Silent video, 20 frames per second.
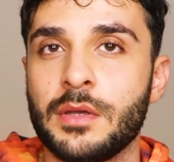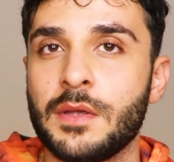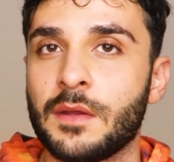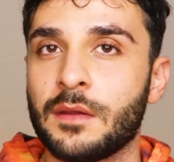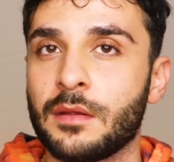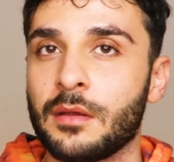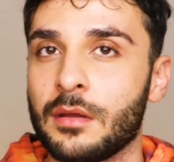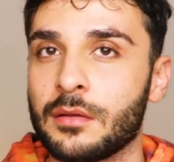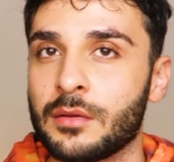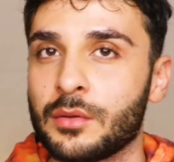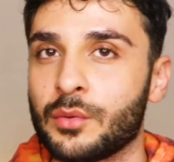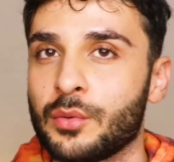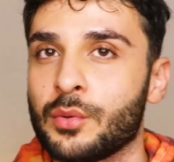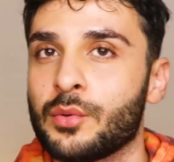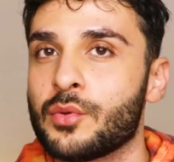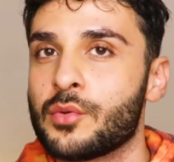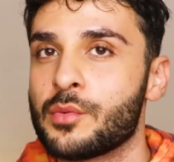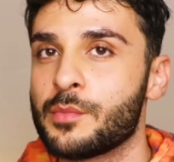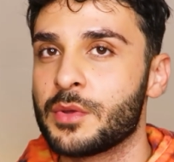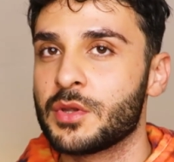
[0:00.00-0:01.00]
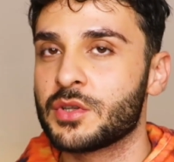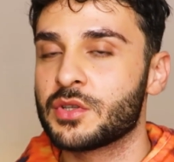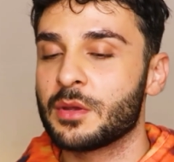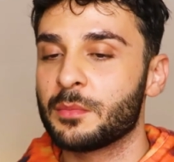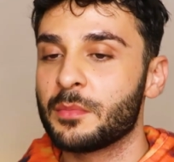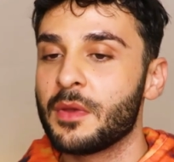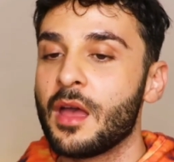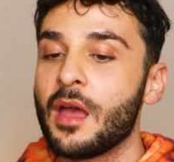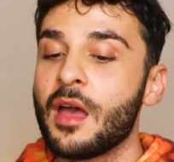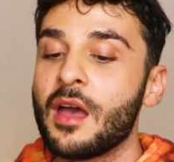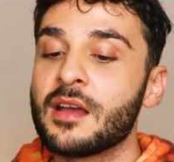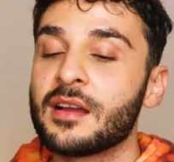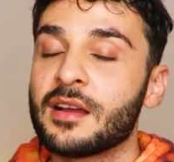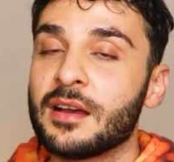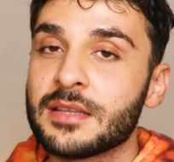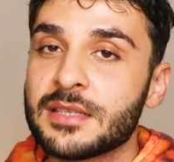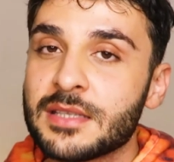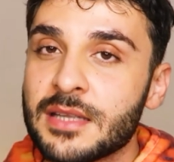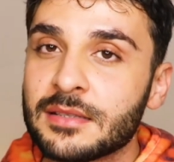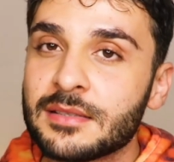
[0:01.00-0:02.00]
Yeter artık durdurmayacağım
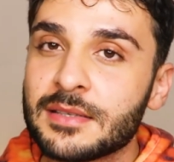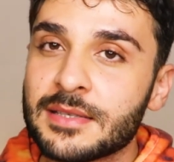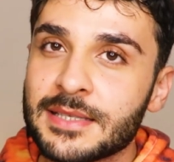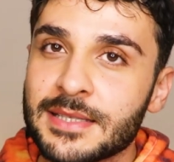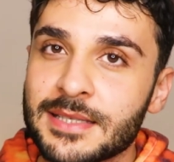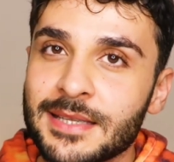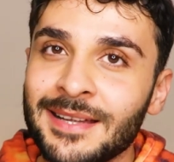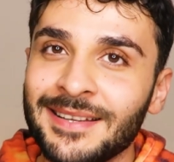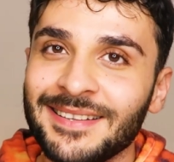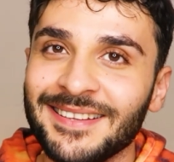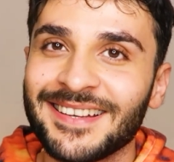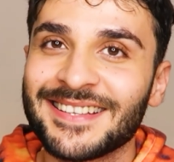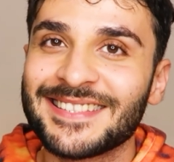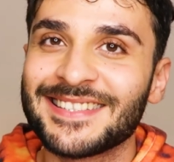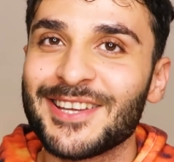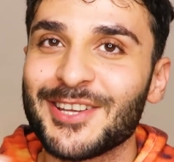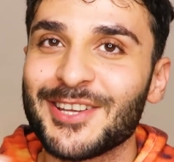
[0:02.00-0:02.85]
kaç satır salak